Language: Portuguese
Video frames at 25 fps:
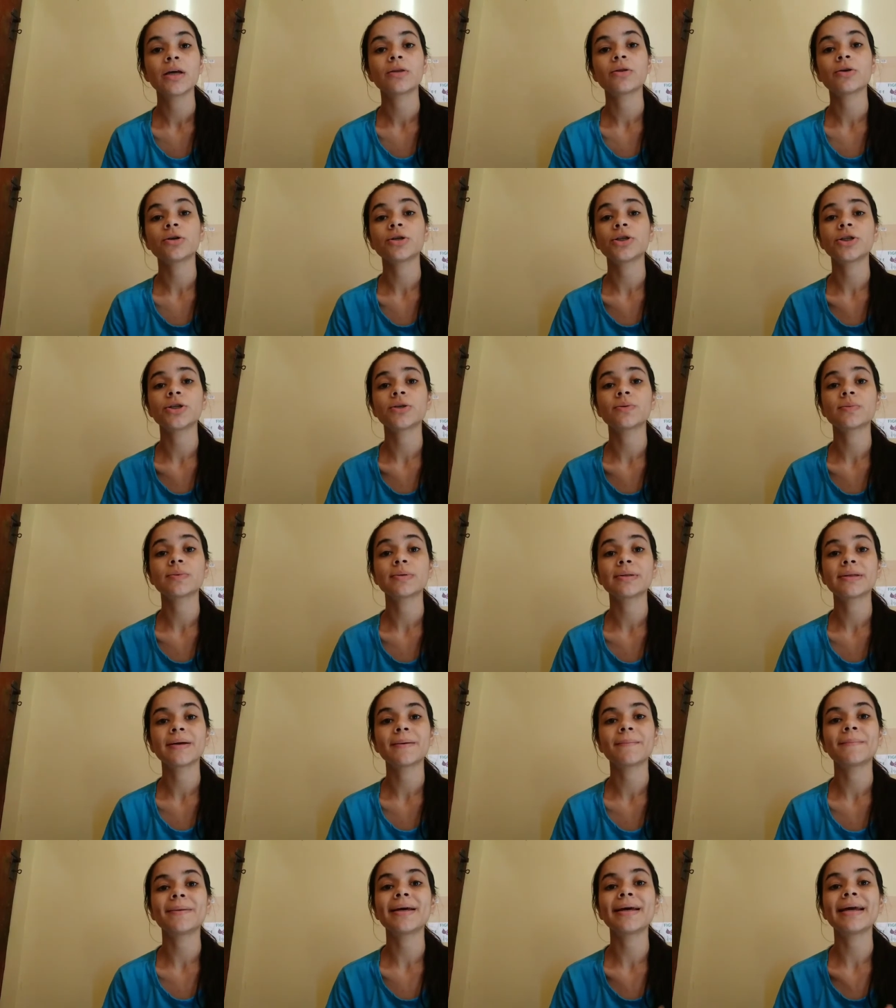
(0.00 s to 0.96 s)
Nós tínhamos
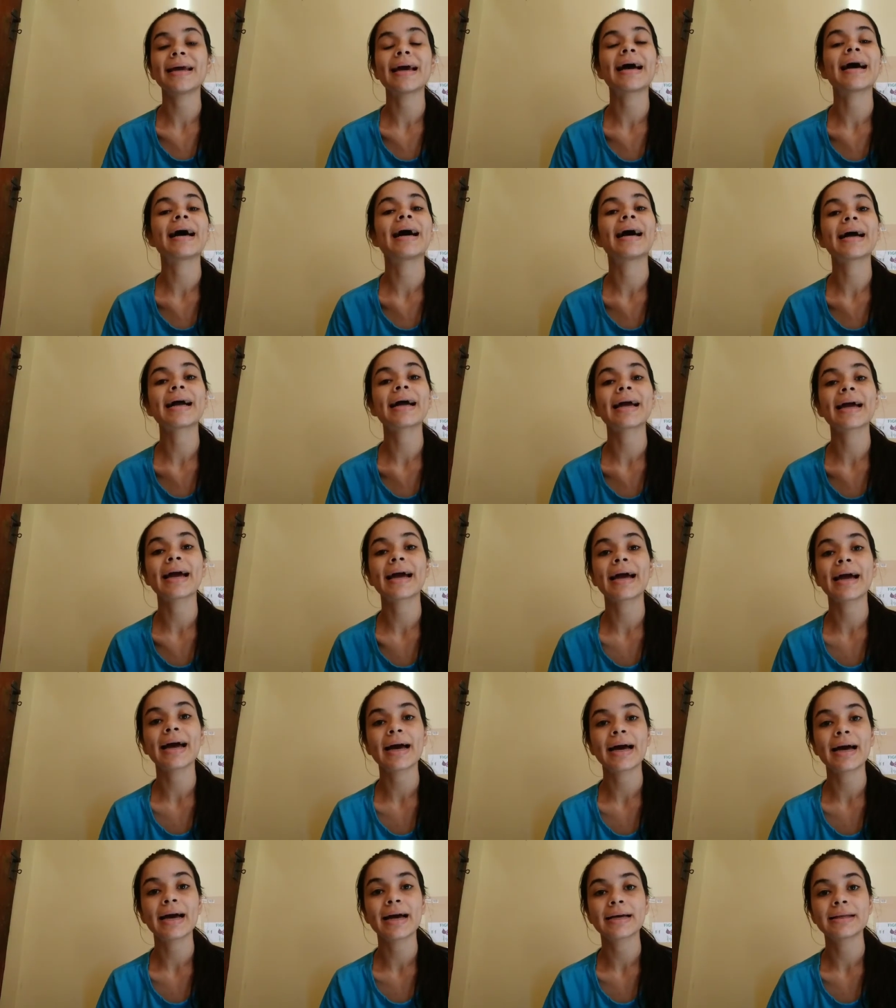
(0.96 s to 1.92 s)
também a
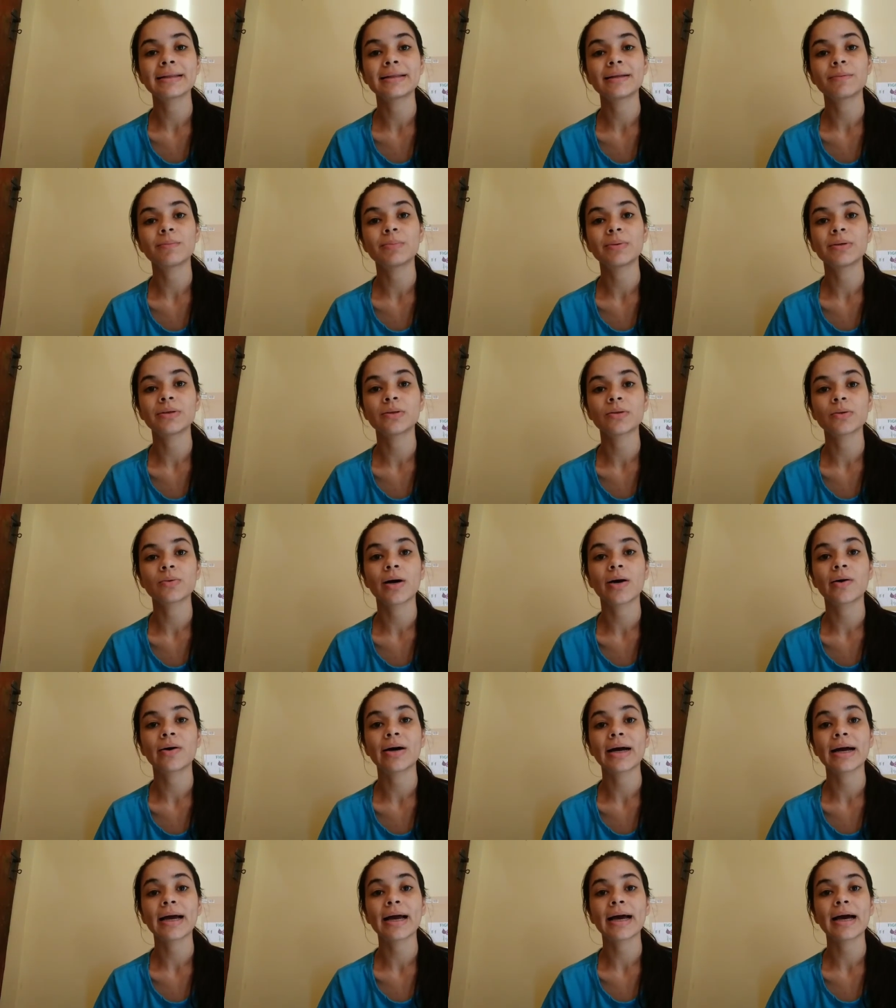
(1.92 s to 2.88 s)
carta,
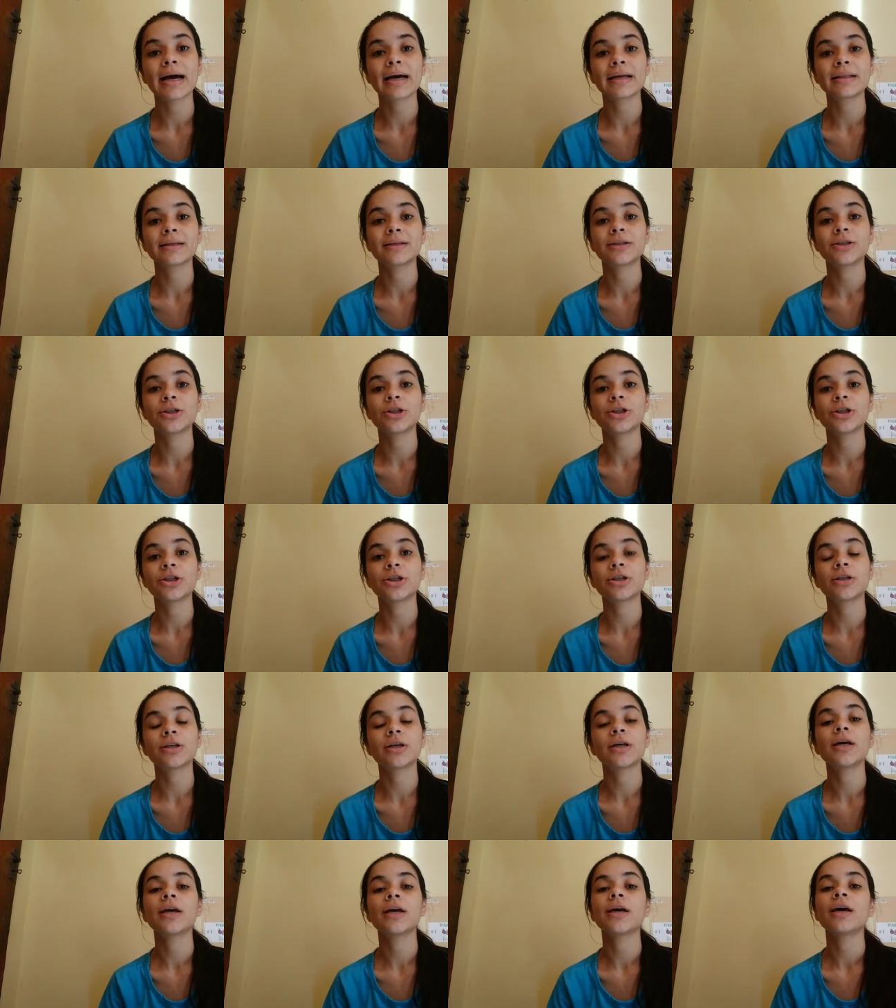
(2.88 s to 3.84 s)
pessoal. A carta a
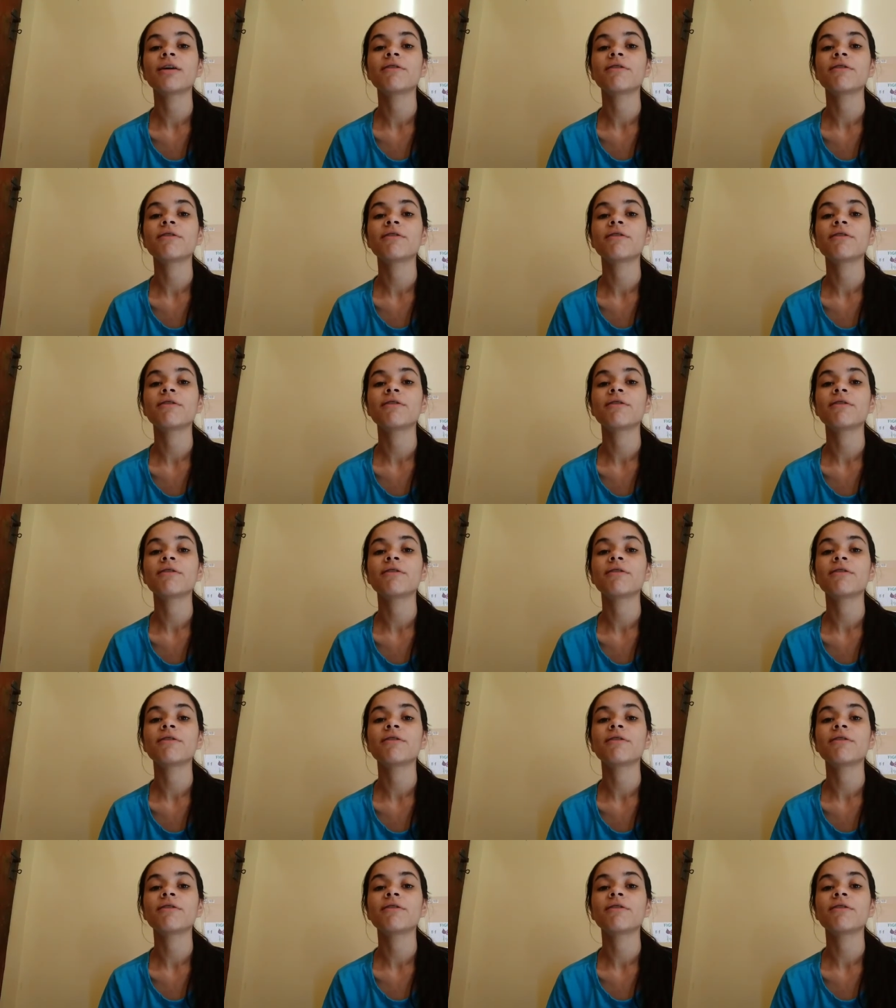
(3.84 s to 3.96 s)
gente